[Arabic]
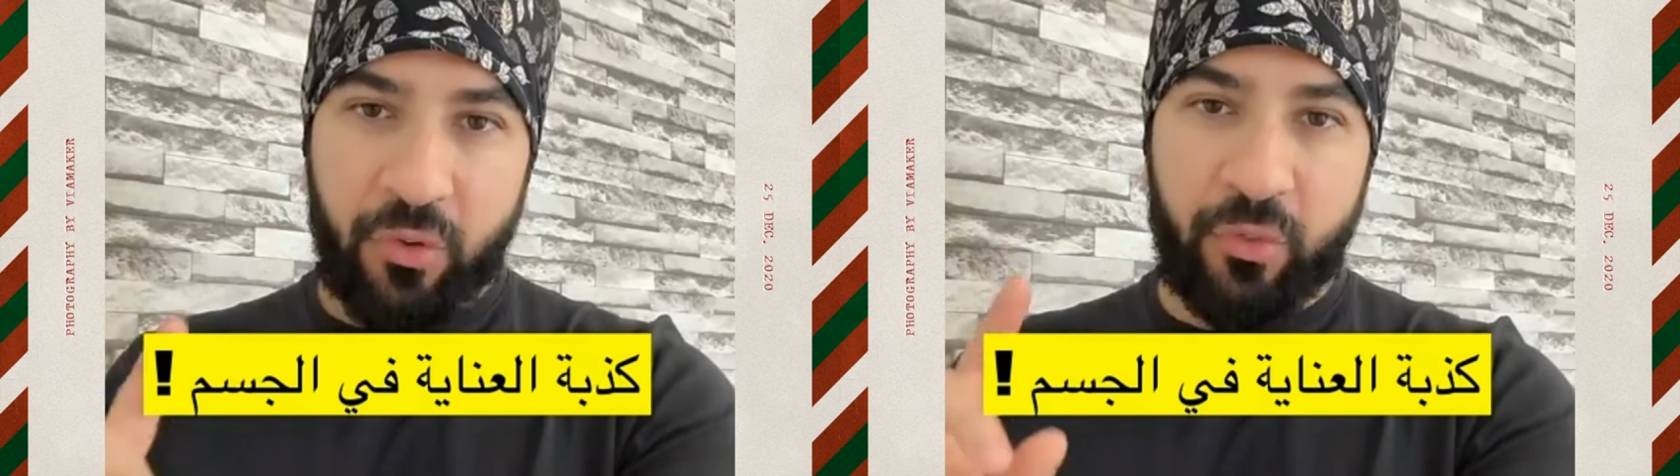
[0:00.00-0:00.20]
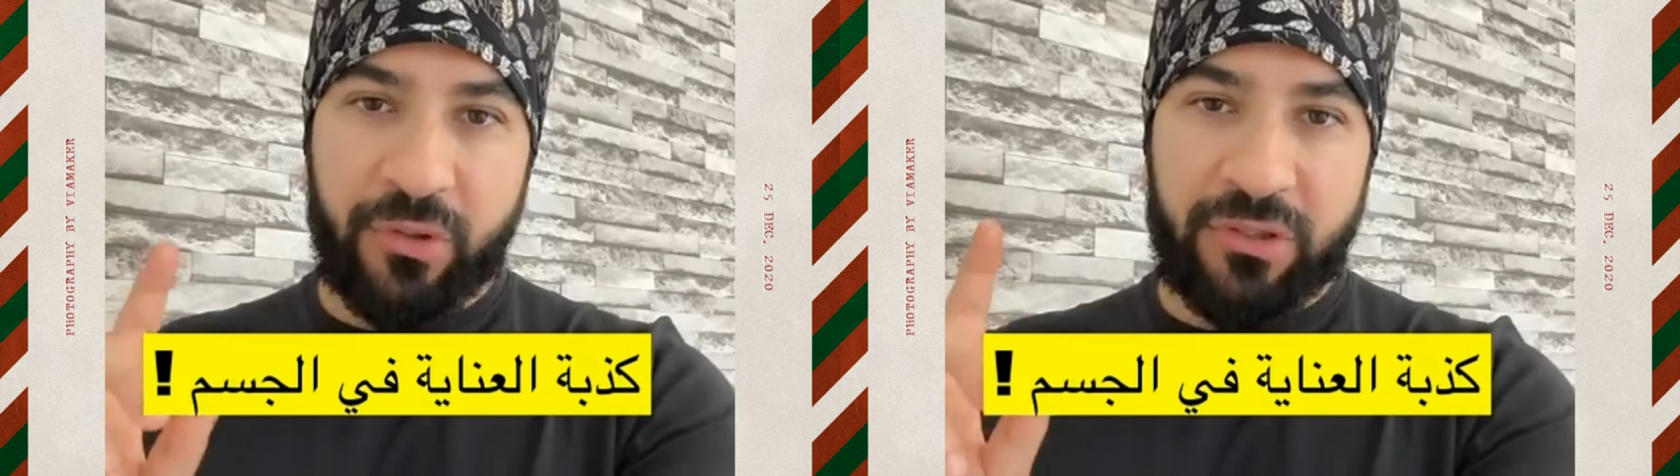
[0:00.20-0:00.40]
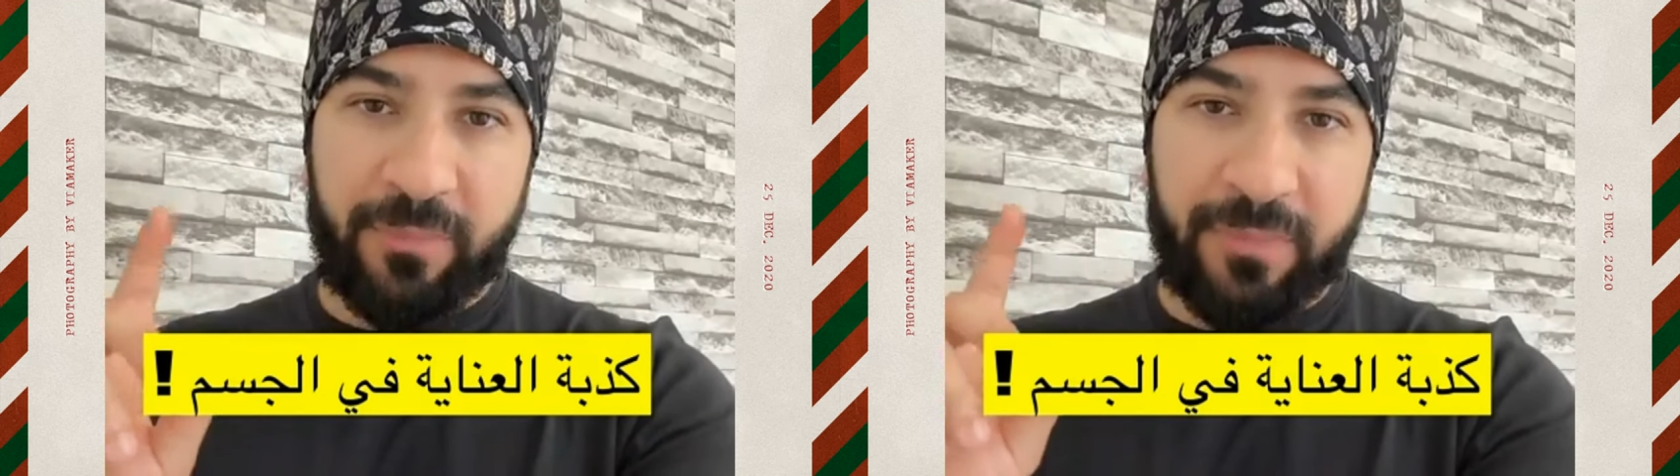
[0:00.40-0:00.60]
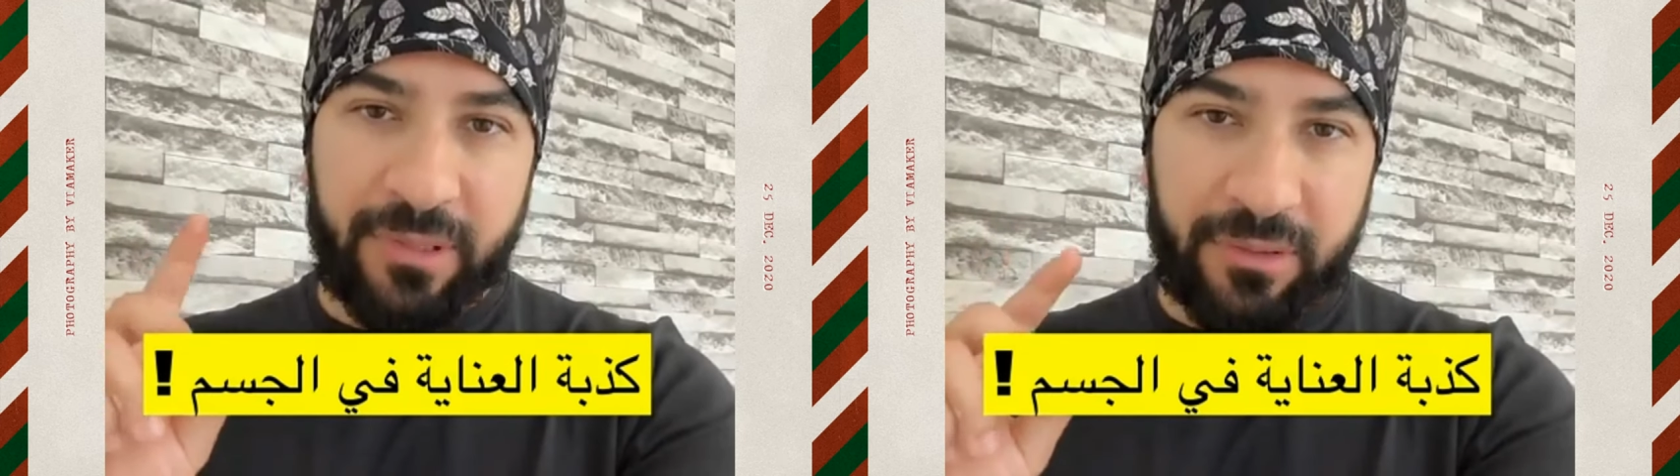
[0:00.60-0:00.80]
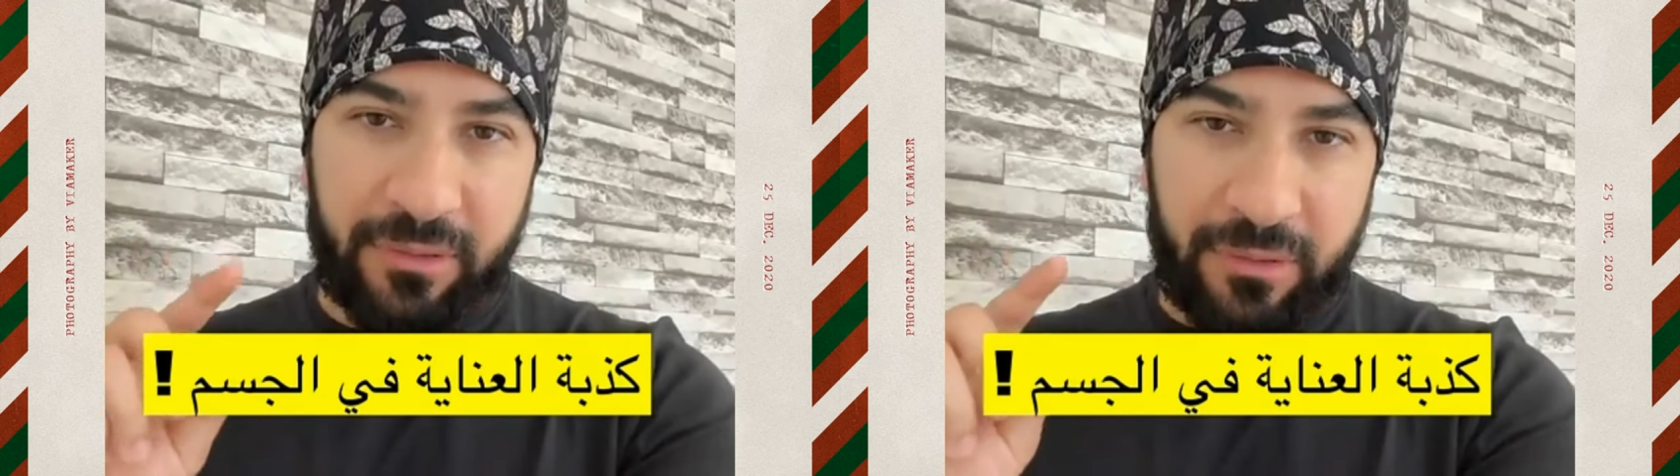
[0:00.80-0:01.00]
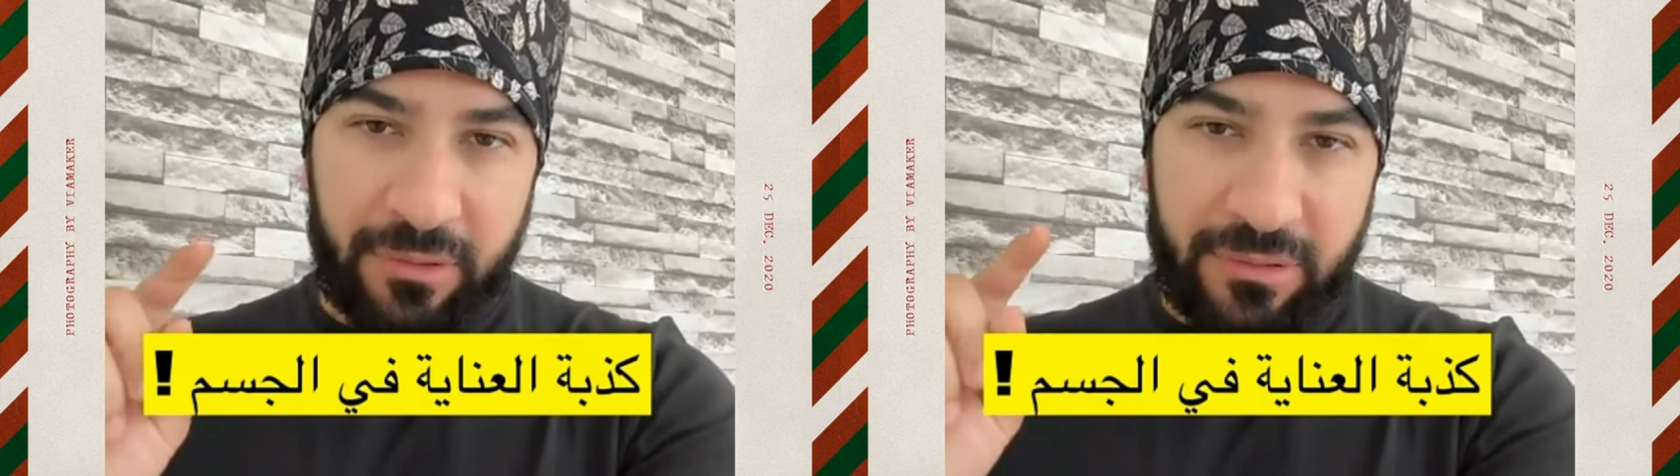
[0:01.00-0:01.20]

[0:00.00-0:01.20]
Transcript: ويعتبر